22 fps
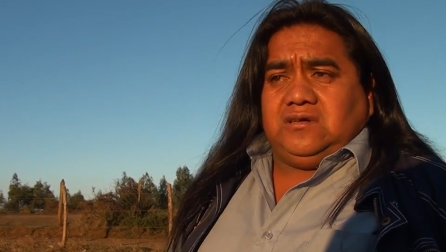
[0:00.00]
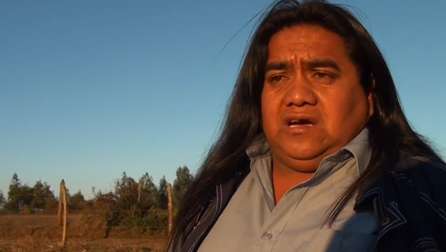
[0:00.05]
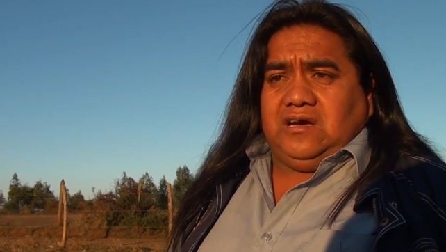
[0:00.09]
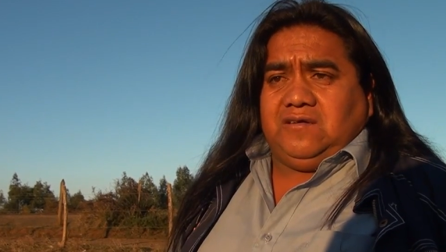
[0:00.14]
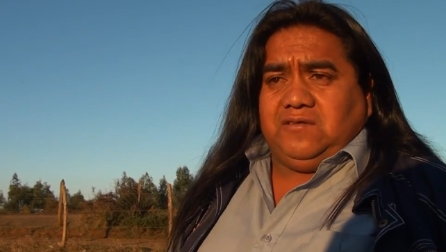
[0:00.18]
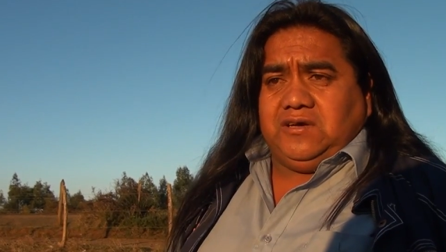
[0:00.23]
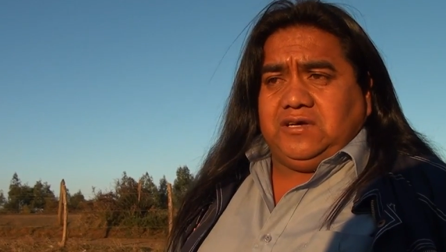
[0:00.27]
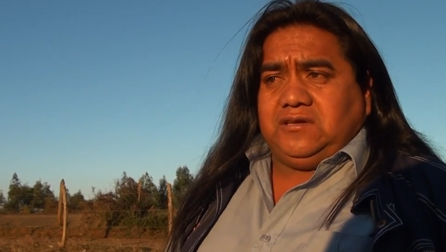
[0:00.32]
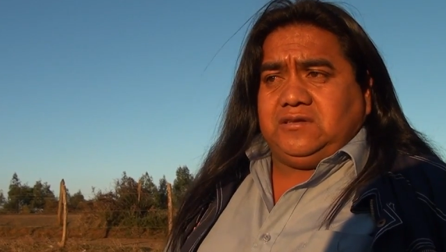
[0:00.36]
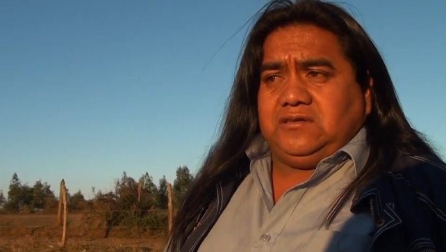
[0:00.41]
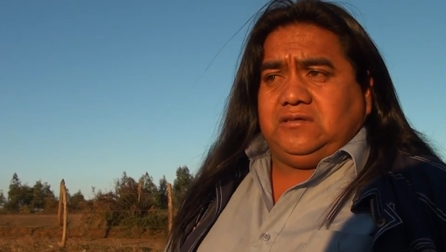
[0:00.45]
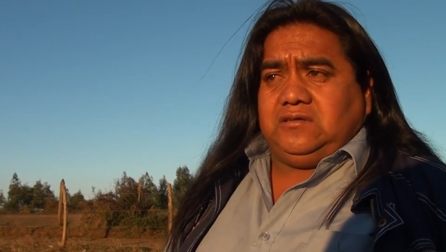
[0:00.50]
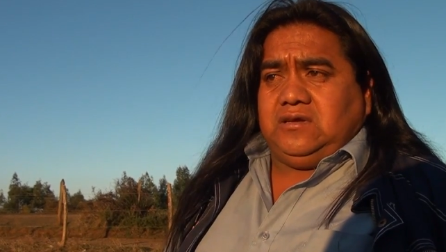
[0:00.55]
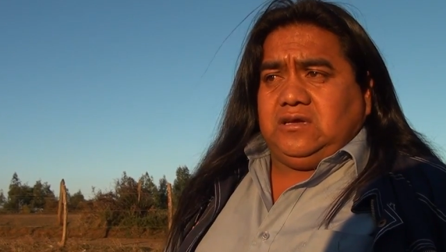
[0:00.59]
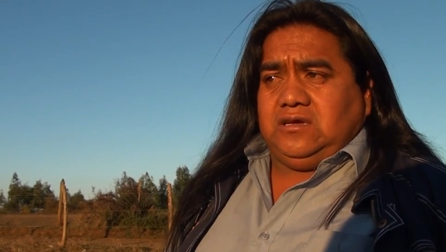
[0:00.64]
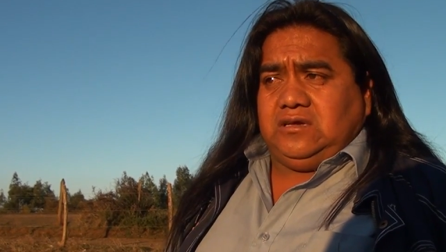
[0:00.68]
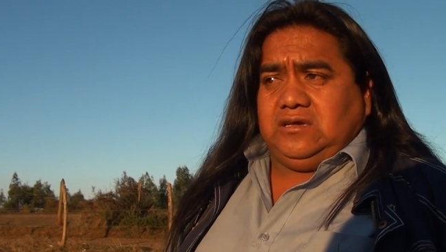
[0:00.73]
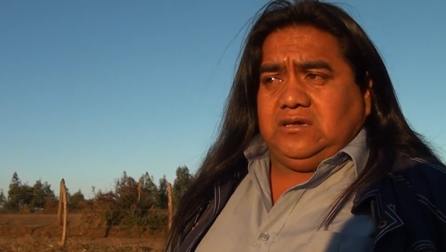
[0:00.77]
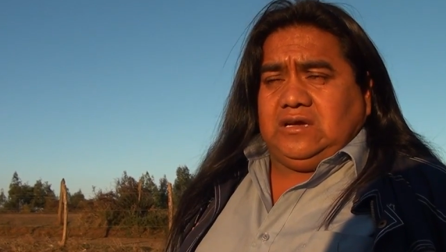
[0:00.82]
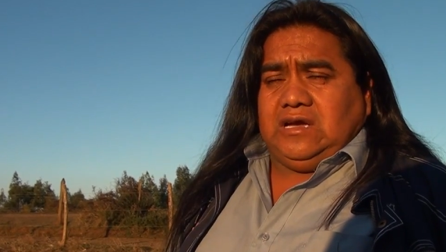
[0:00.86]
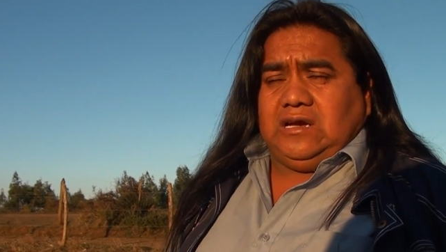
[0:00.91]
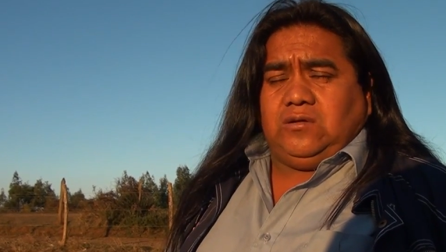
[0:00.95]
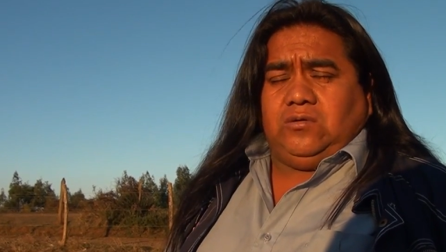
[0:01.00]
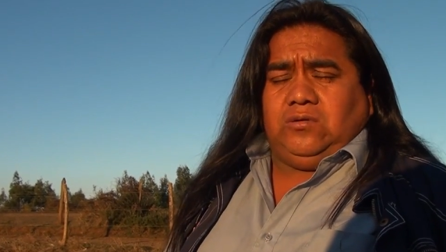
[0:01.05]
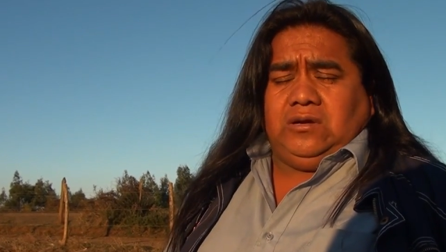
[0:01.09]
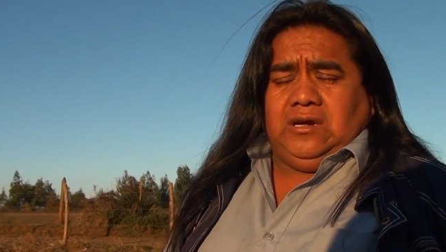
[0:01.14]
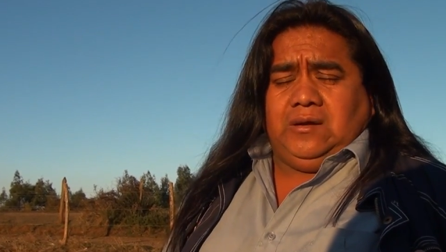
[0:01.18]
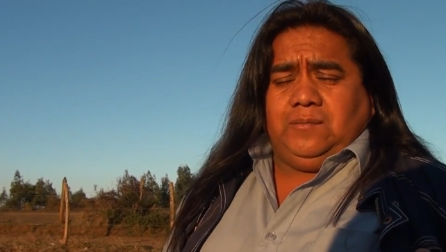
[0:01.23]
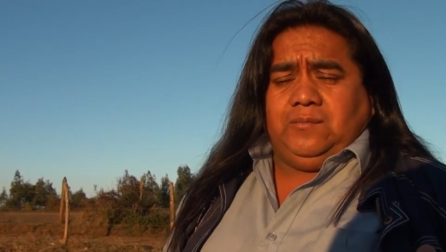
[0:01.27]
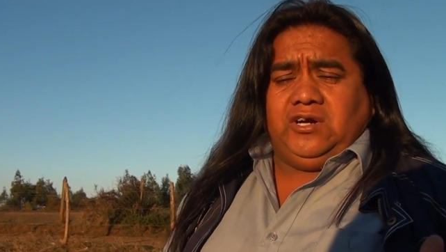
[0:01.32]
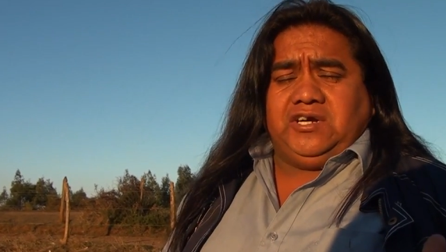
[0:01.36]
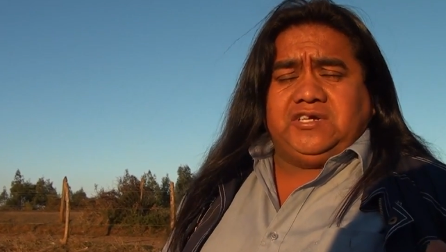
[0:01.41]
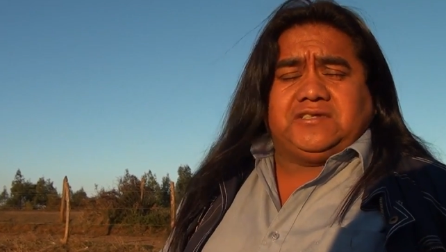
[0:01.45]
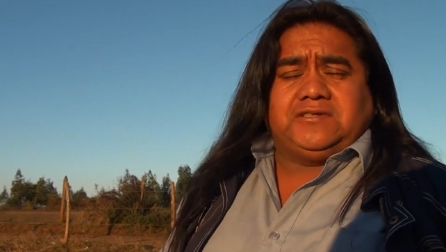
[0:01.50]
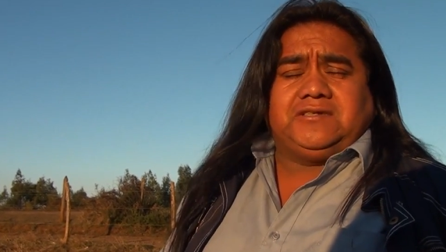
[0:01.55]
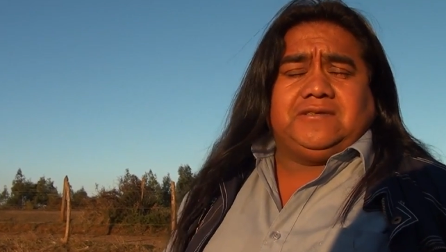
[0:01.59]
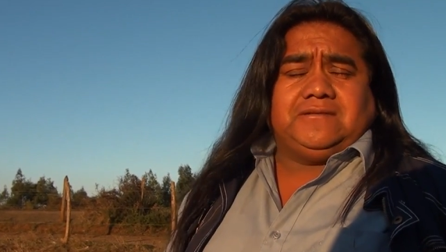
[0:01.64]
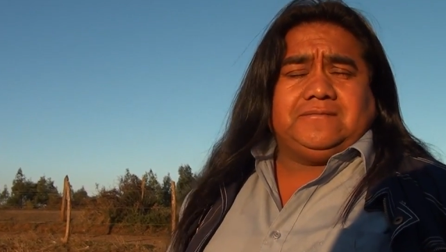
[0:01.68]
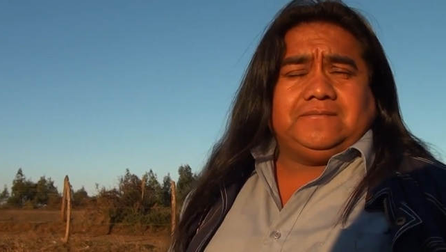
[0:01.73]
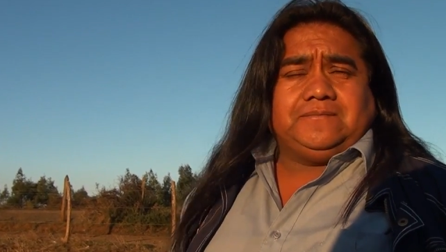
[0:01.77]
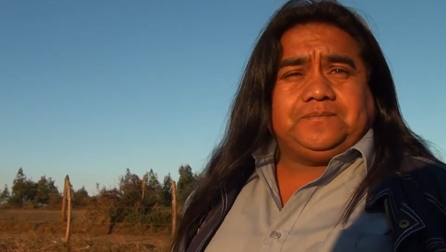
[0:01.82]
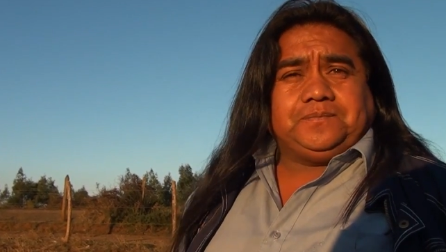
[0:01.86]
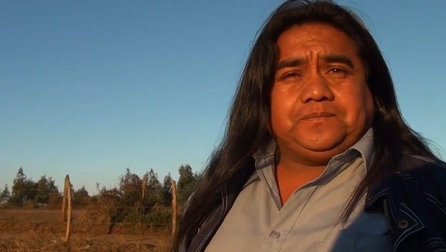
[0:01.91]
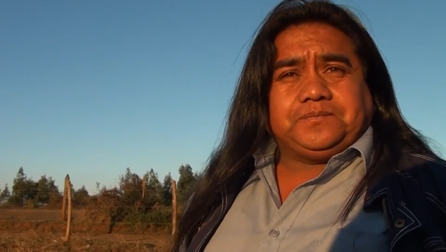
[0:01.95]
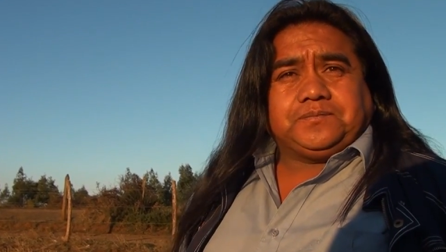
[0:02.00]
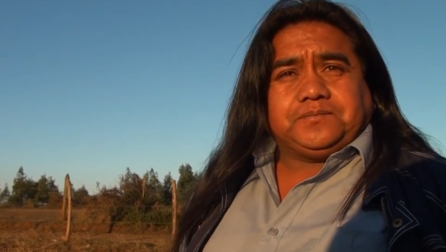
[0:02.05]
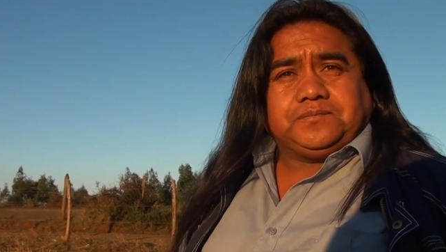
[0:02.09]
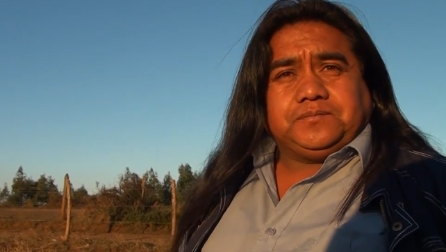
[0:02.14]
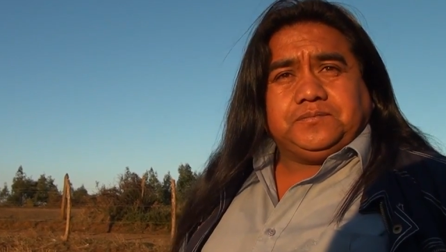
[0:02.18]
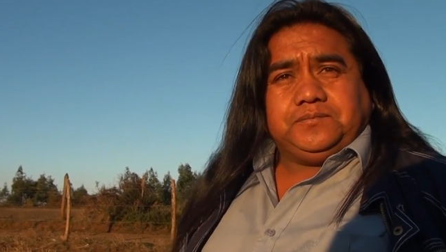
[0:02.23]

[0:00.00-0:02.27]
haber eh, alguna muerte.